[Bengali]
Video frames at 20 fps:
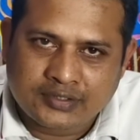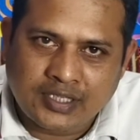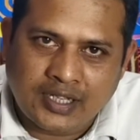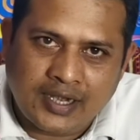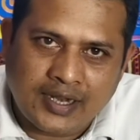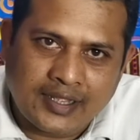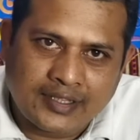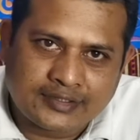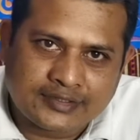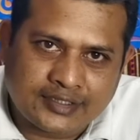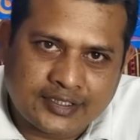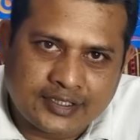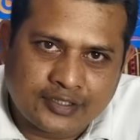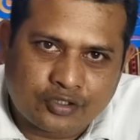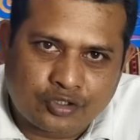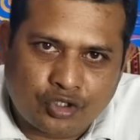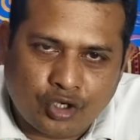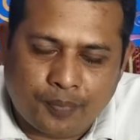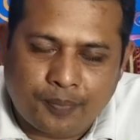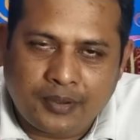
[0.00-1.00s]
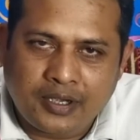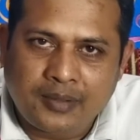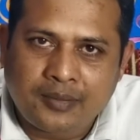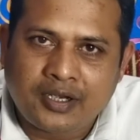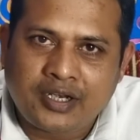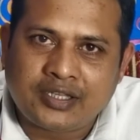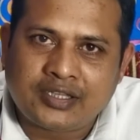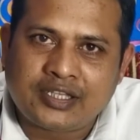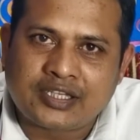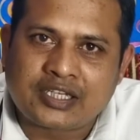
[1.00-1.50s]
যারা আজকে টপ
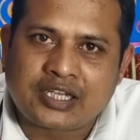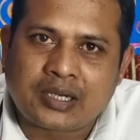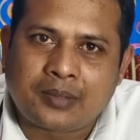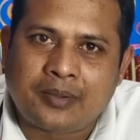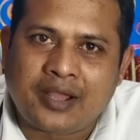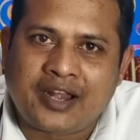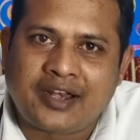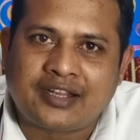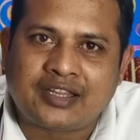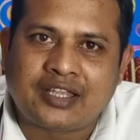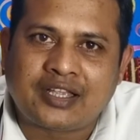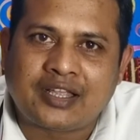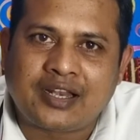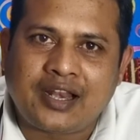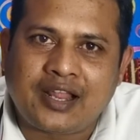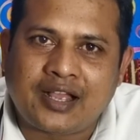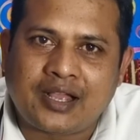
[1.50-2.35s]
লেভেলে দেশের বাইরে থেকে